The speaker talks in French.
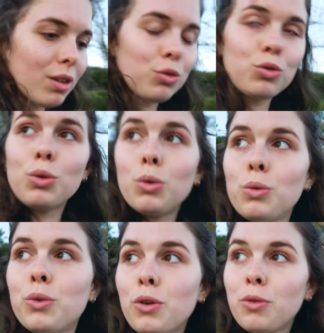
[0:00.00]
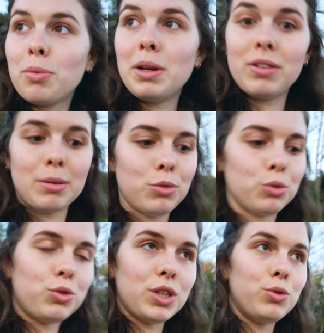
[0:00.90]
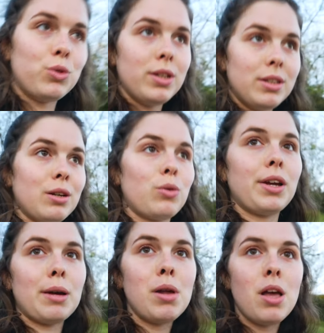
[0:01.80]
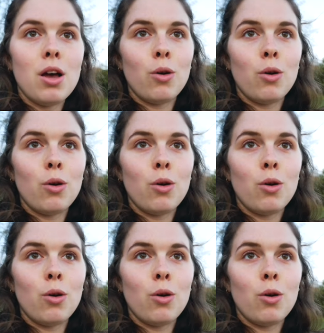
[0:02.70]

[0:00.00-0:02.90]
Je suis trop contente, mais là vraiment le coucher du soleil est incroyable.